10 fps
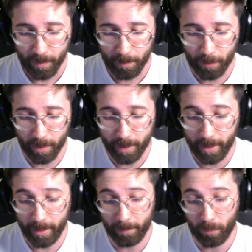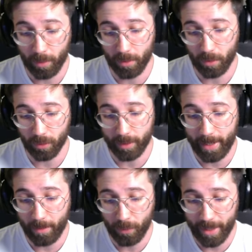Porque, eh, bueno, nos
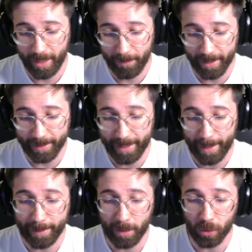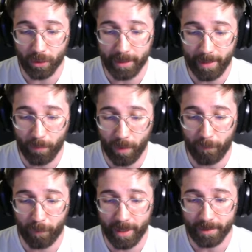da una libertad de hacer cositas muy
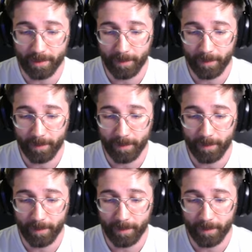fresh.